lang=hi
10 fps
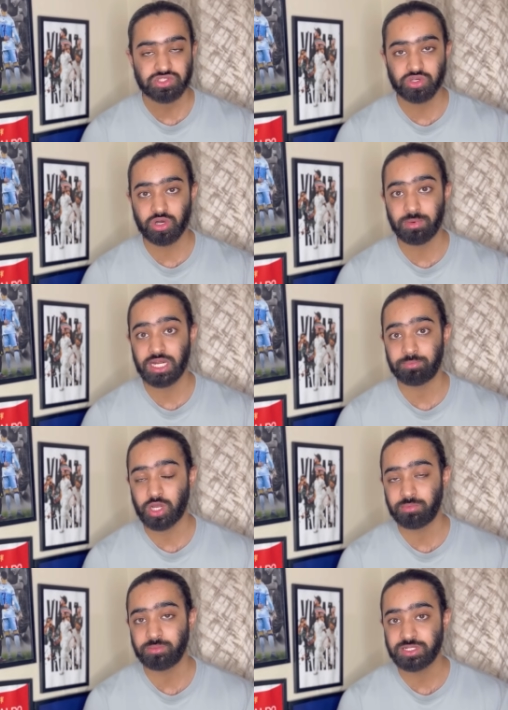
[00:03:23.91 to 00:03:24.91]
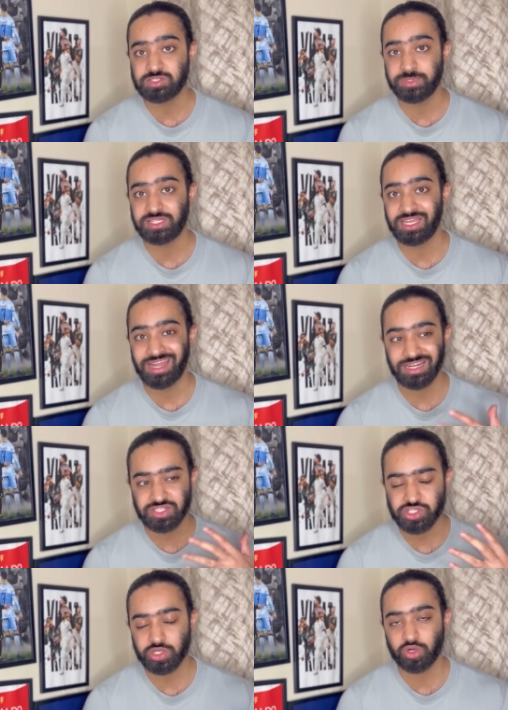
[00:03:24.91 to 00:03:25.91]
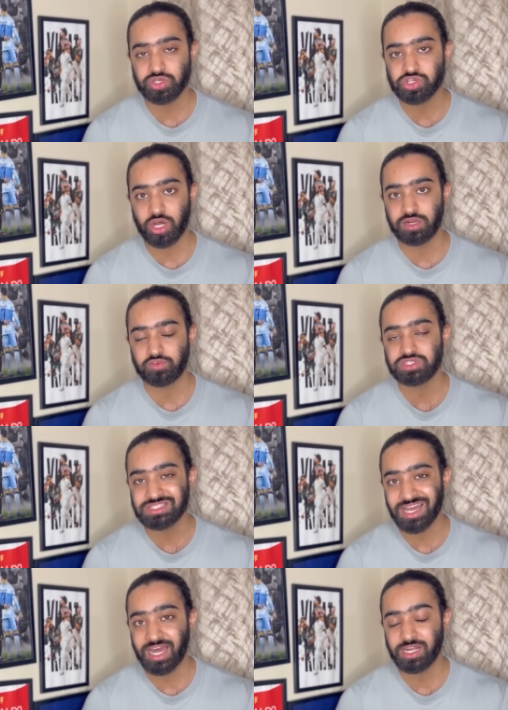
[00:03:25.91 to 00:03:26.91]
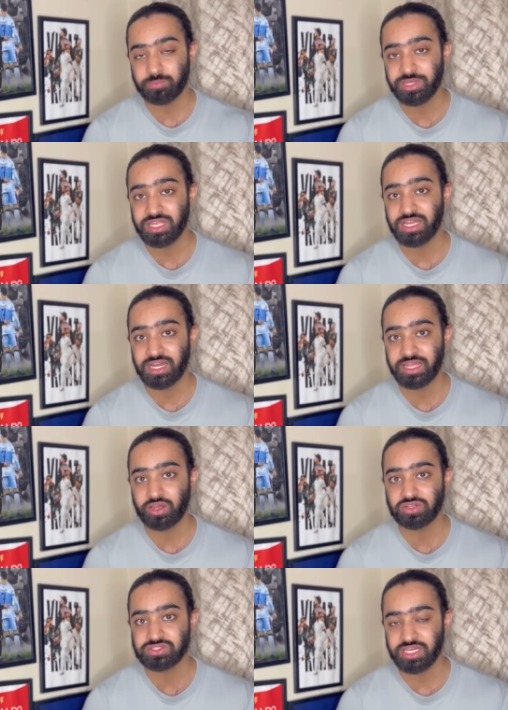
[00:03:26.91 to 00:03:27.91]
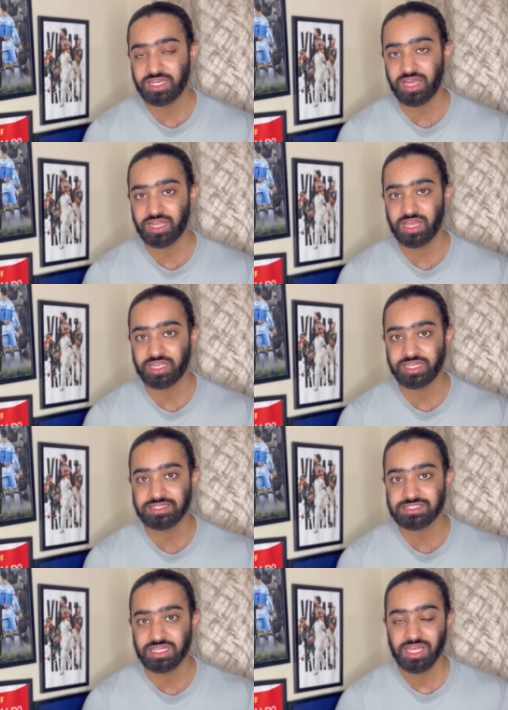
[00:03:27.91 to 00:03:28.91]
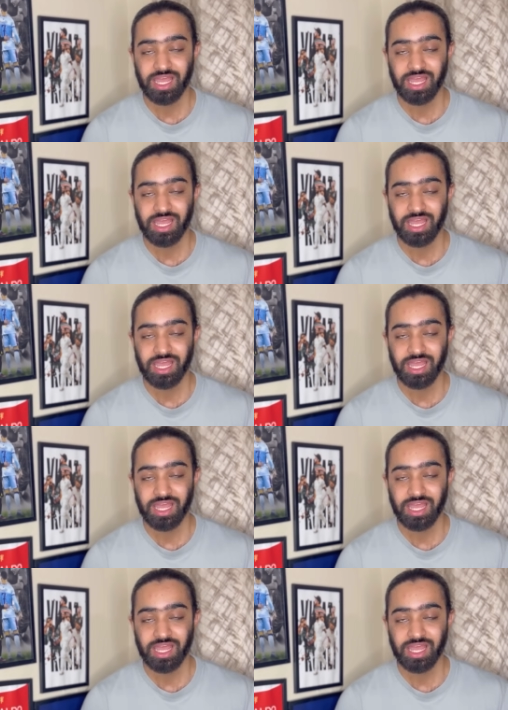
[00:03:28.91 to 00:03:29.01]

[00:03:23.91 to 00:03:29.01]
जो हमारे प्रॉबेबल्स भी थे एंड श्योर शॉट वो स्टार्ट भी करेंगे ऑस्ट्रेलिया के अगेंस्ट